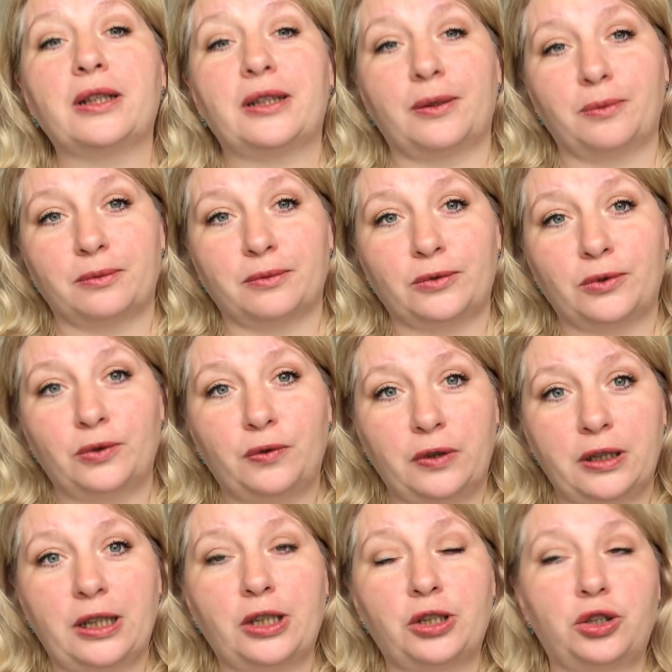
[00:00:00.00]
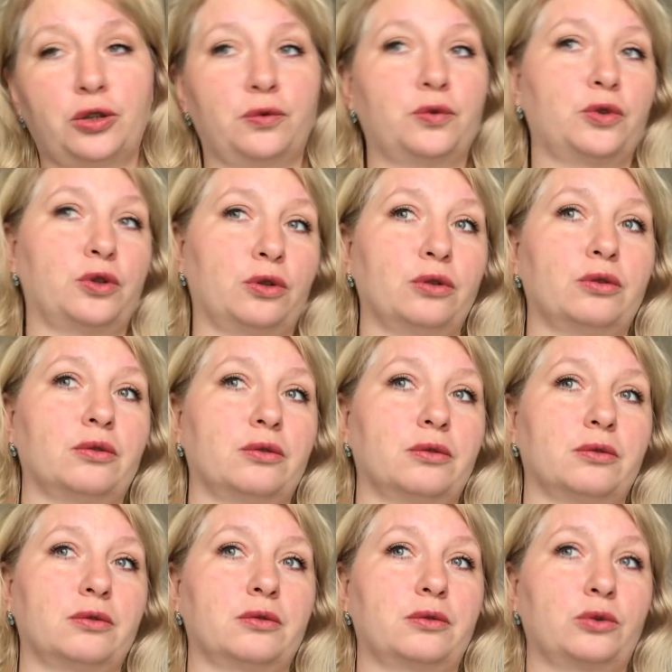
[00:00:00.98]
этом удивлена, что вот
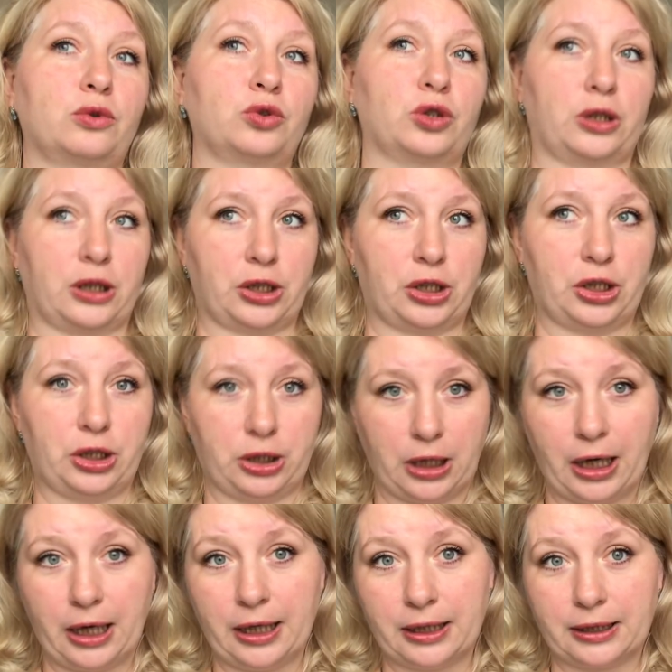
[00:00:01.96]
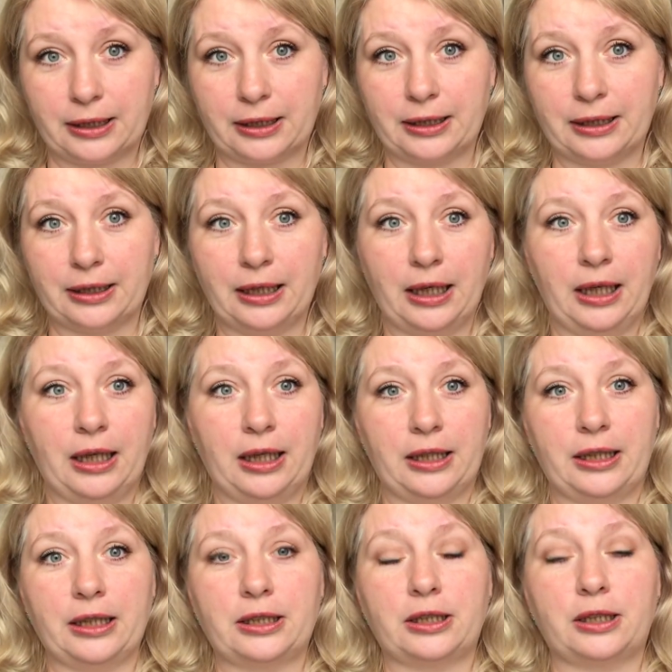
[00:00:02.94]
он тоже так считает, и
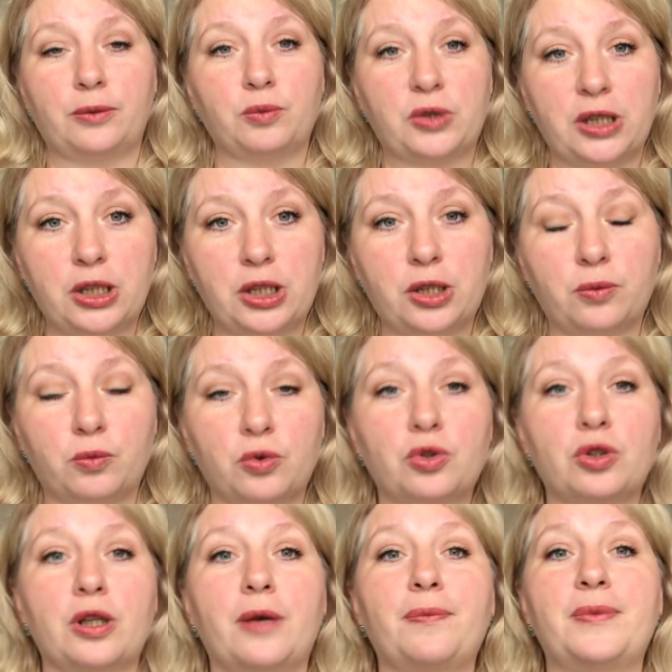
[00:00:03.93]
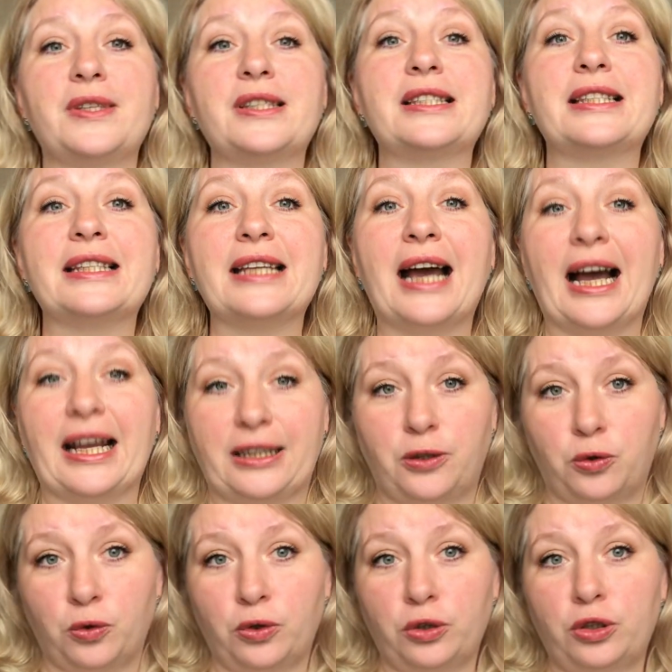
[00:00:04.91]
некоторым женщинам нужно объяснять
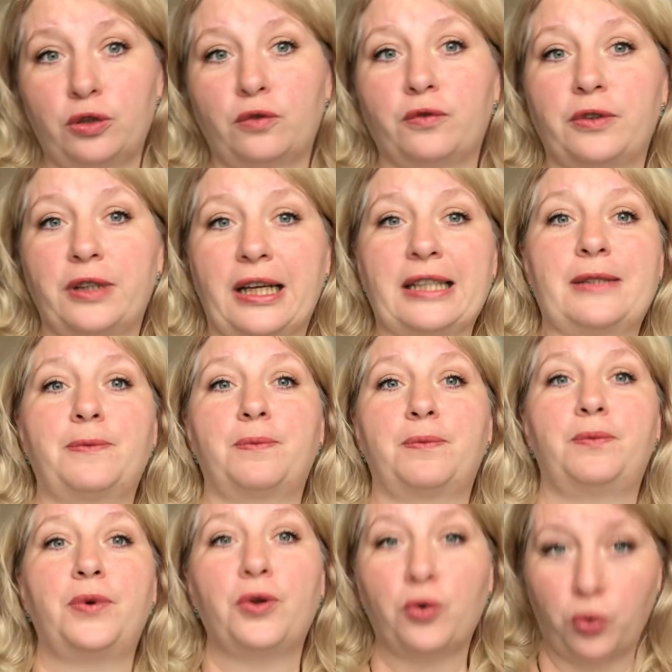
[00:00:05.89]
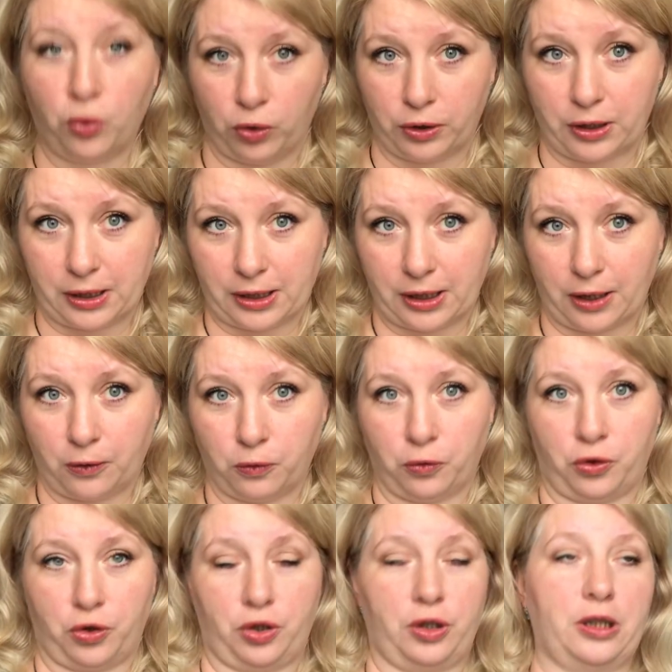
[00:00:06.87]
то, что в нас природой
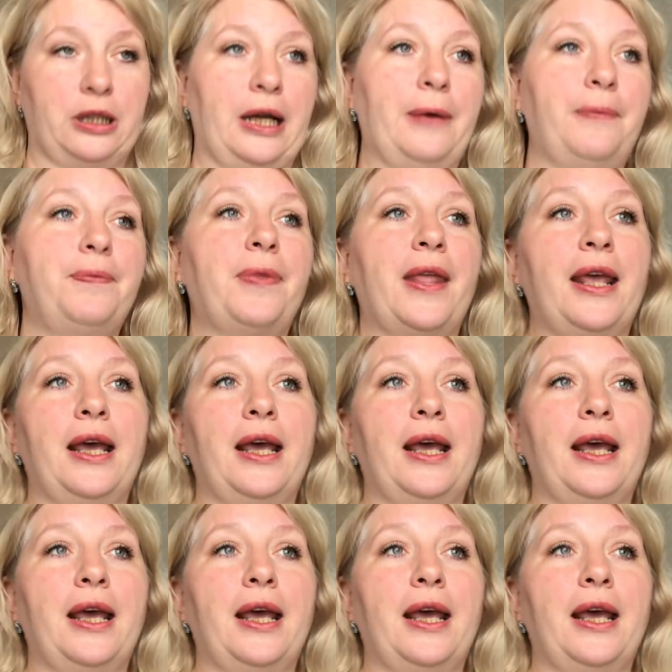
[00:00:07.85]
заложено, да.